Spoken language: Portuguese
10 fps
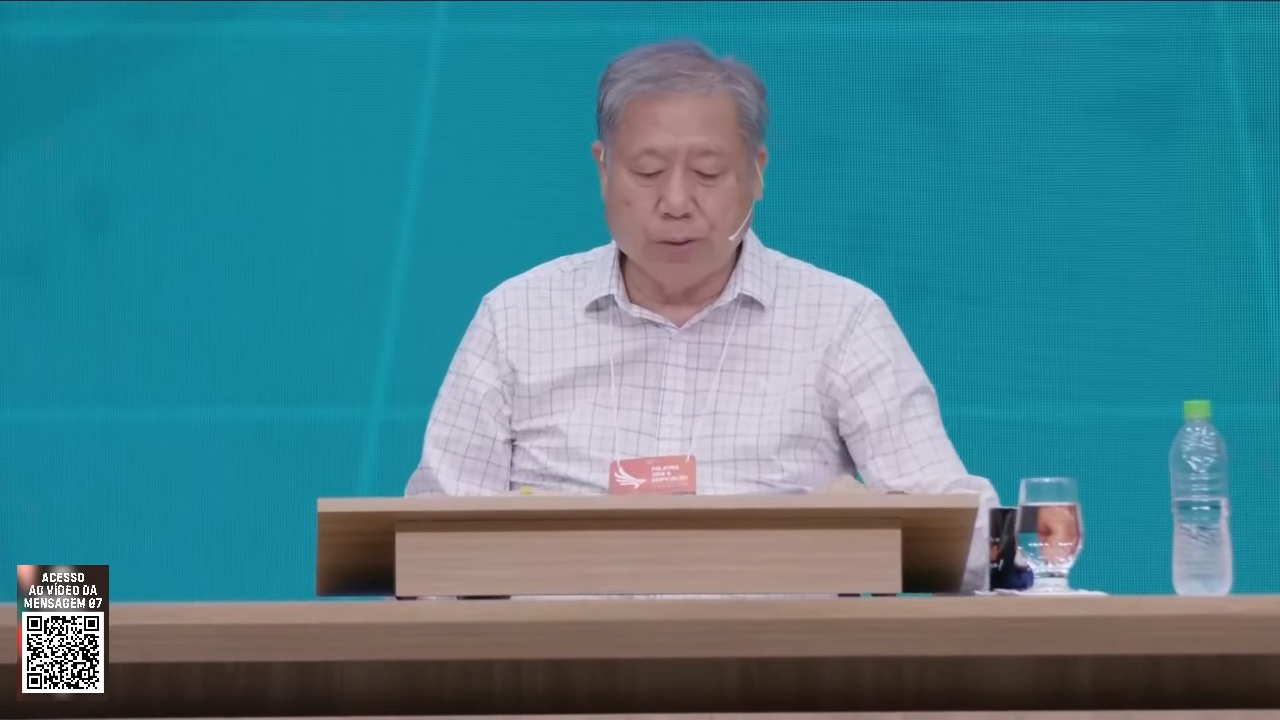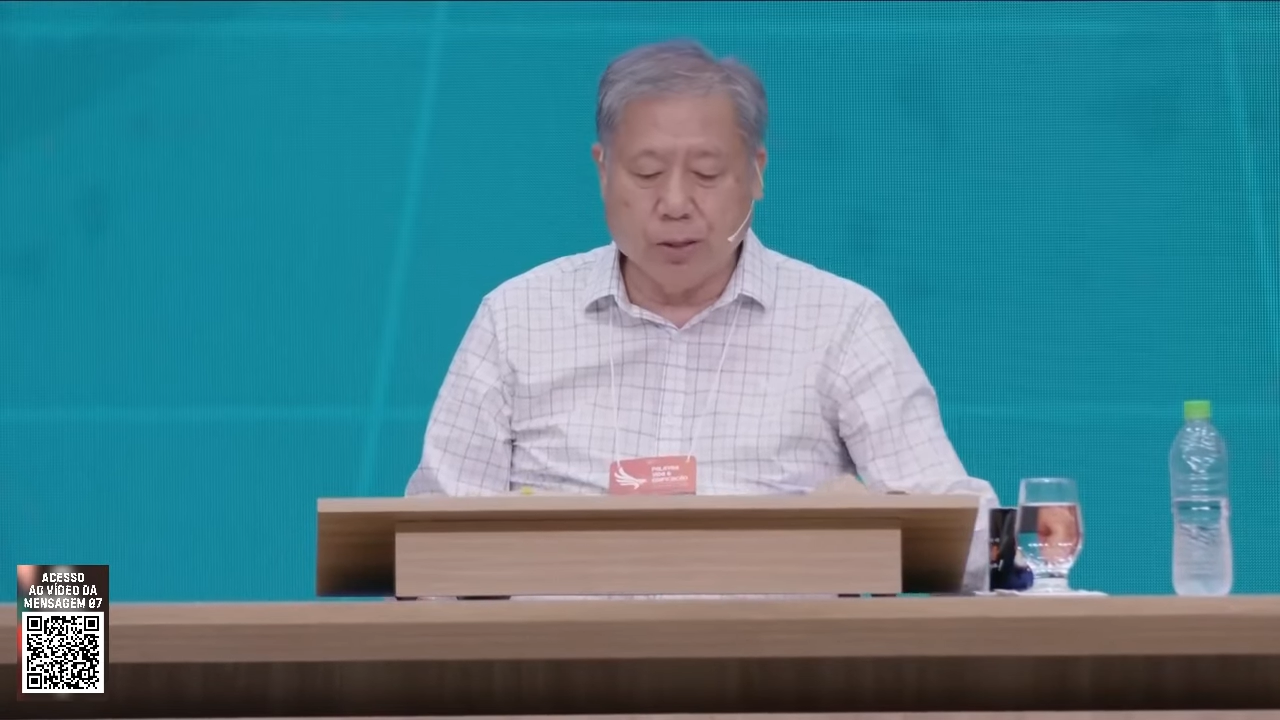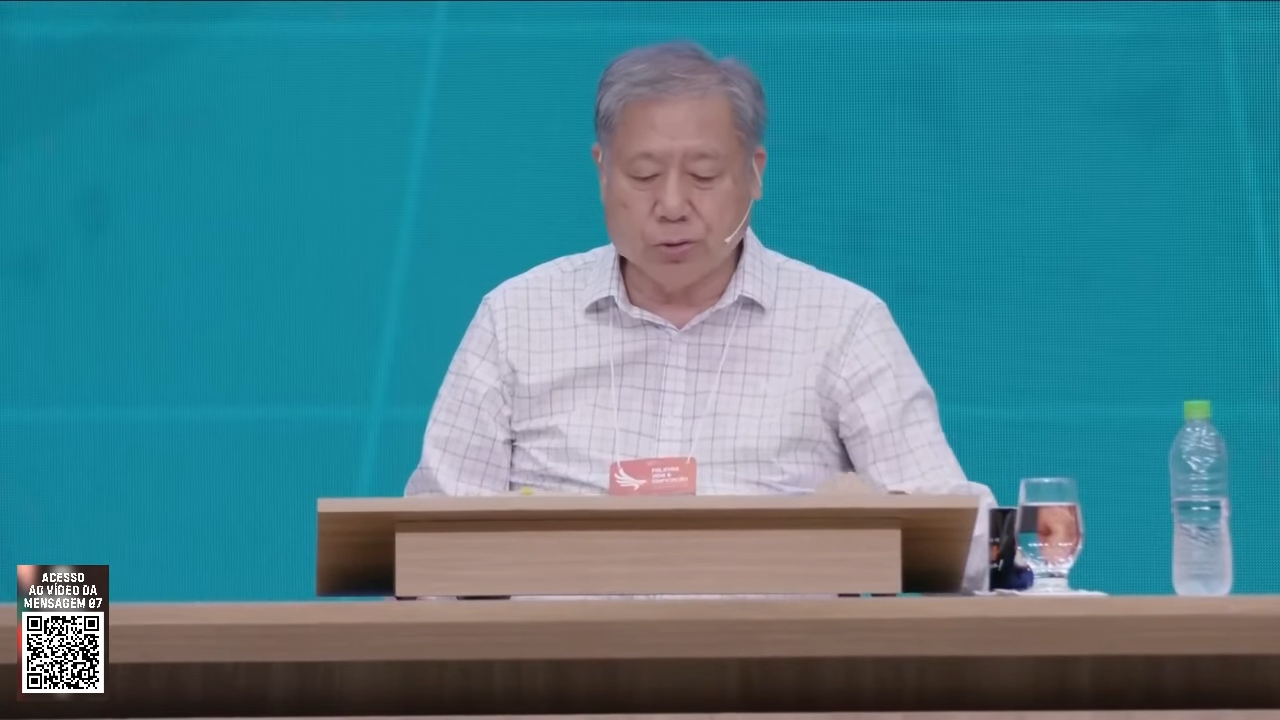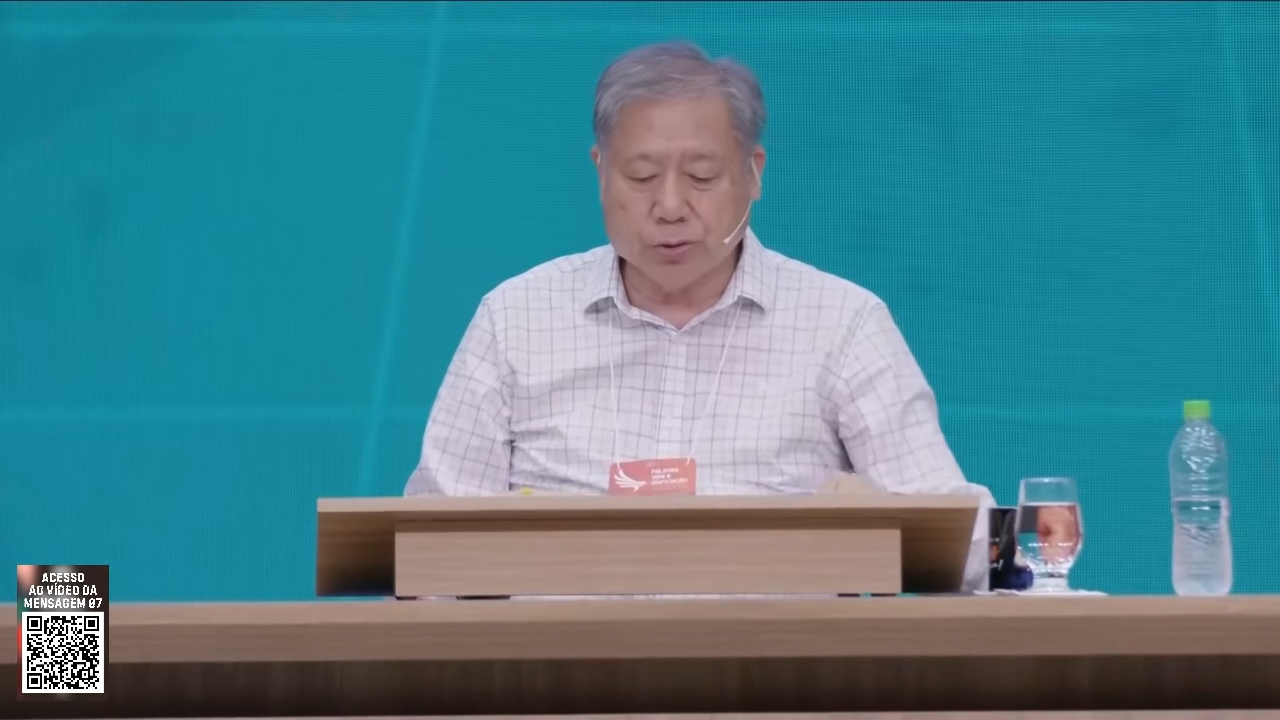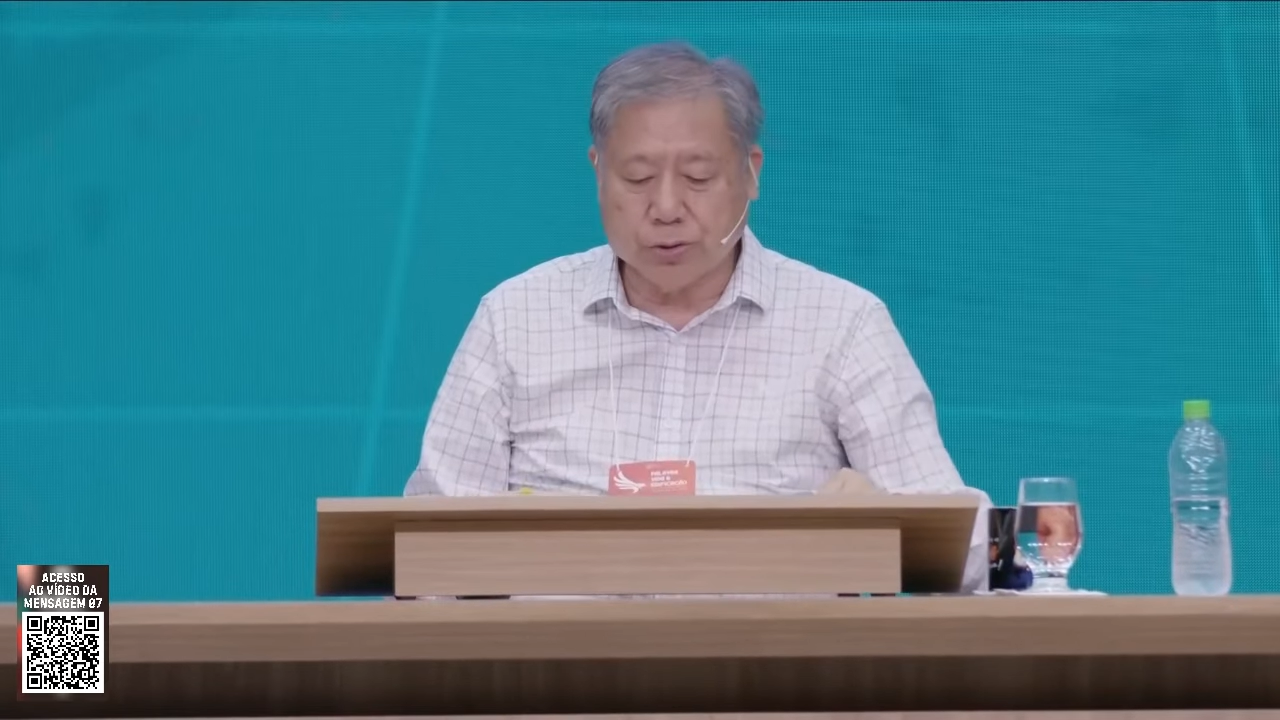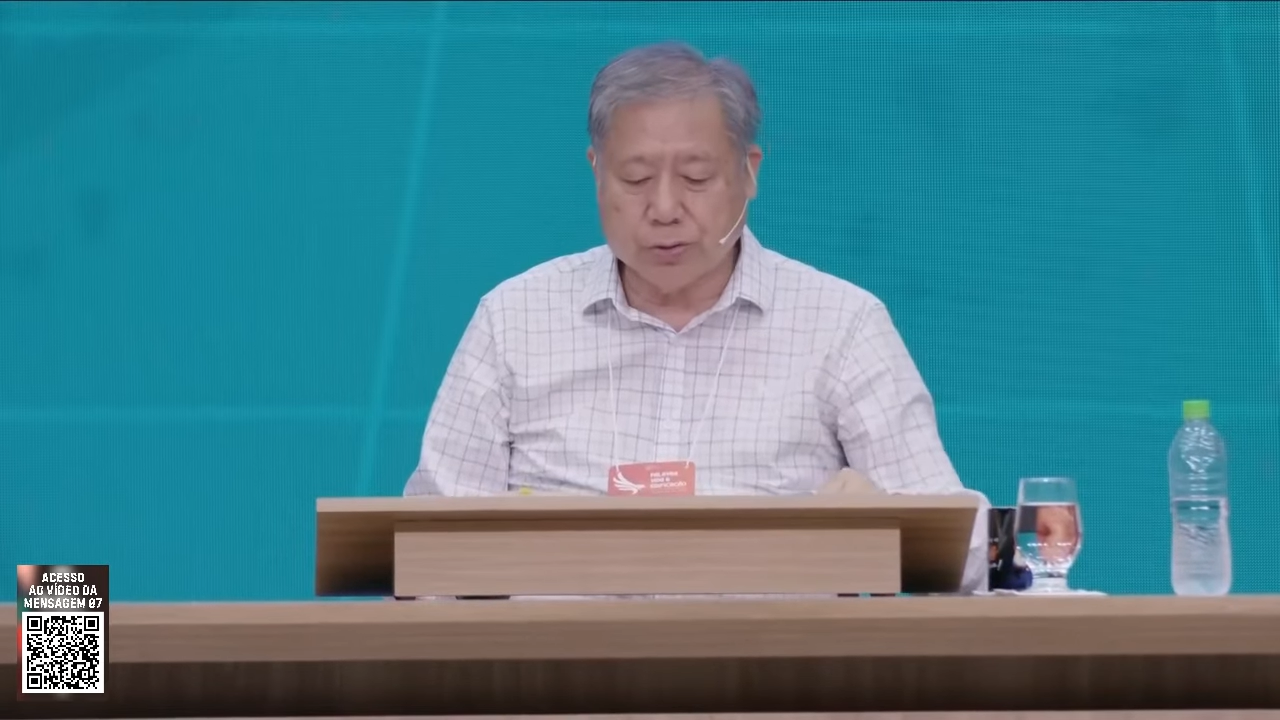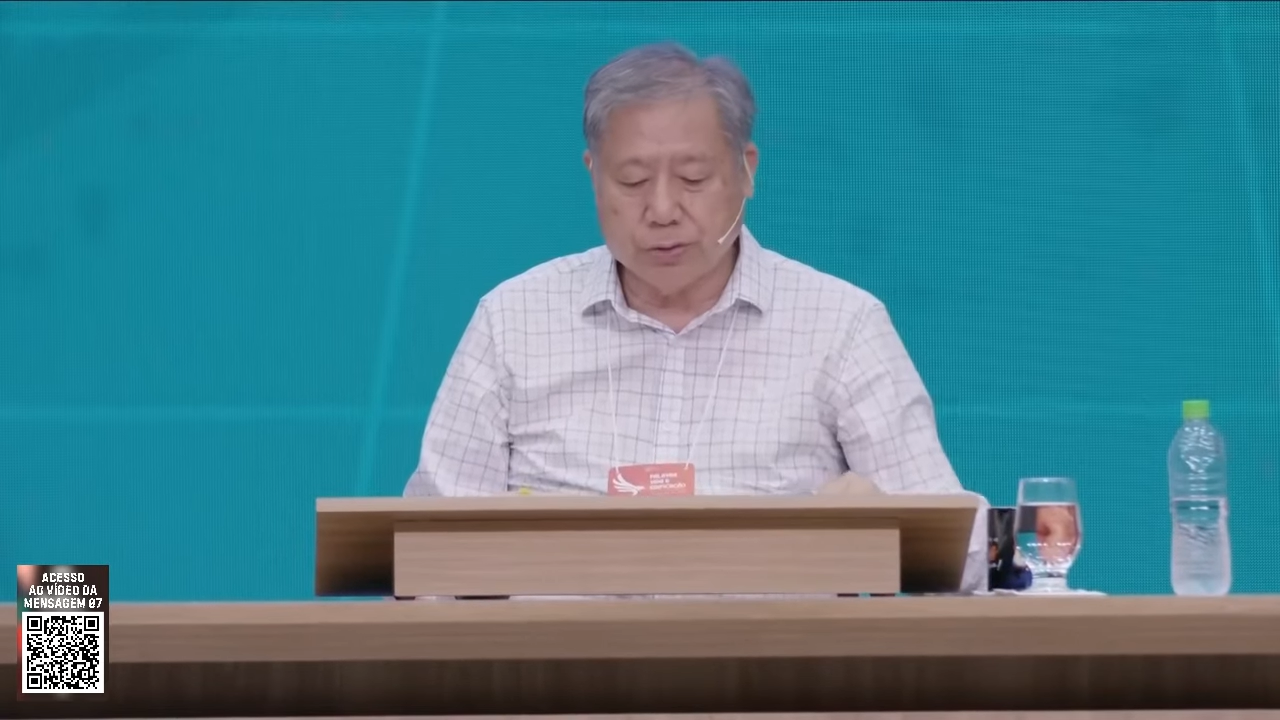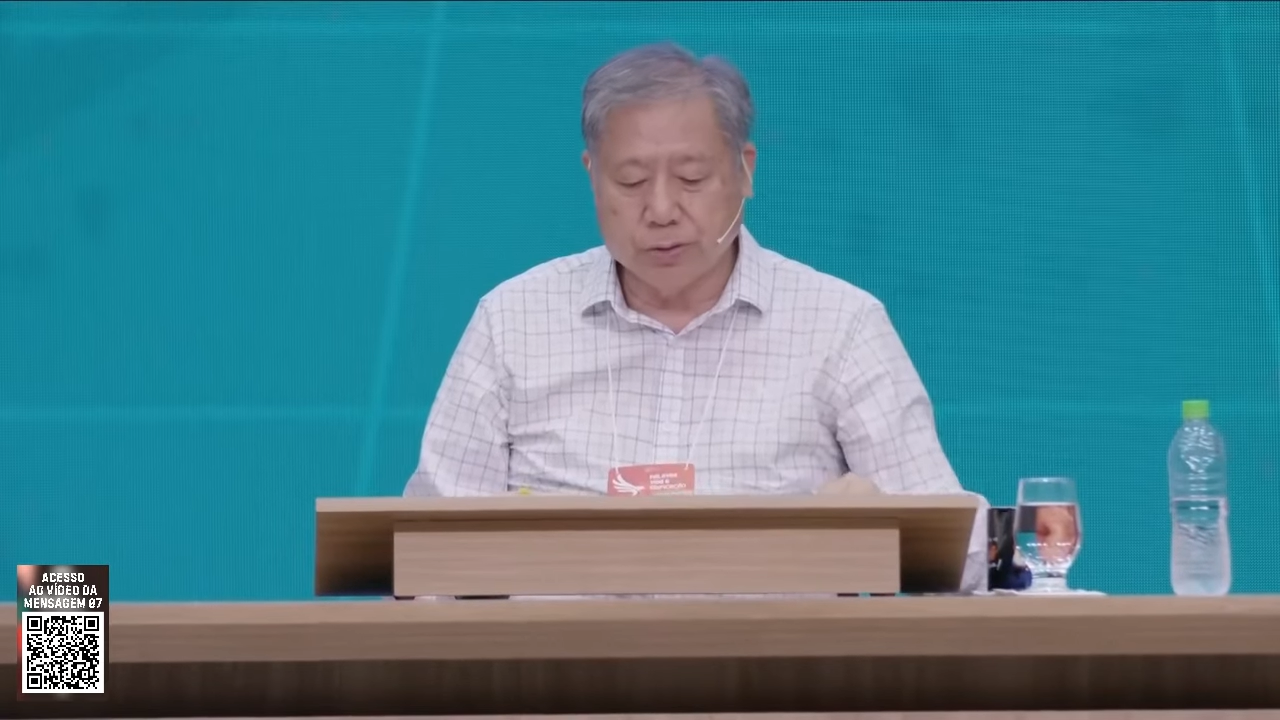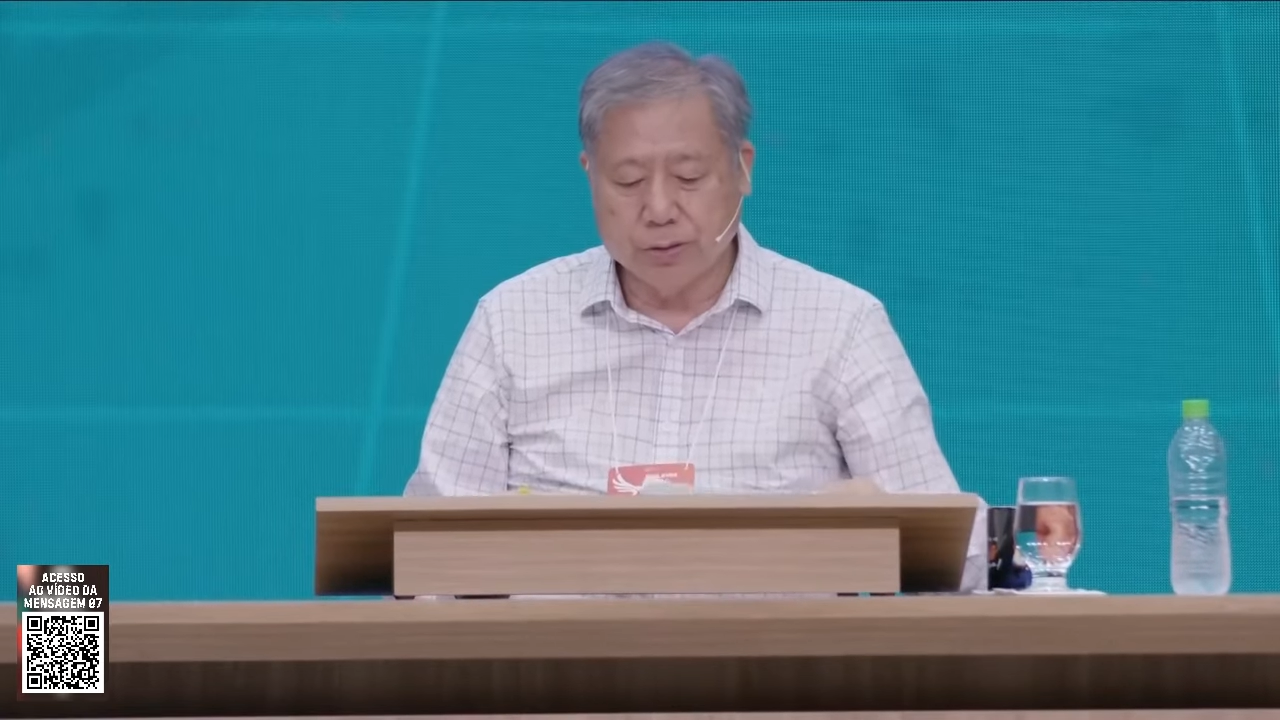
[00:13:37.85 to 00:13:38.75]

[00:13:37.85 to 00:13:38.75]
irmãos,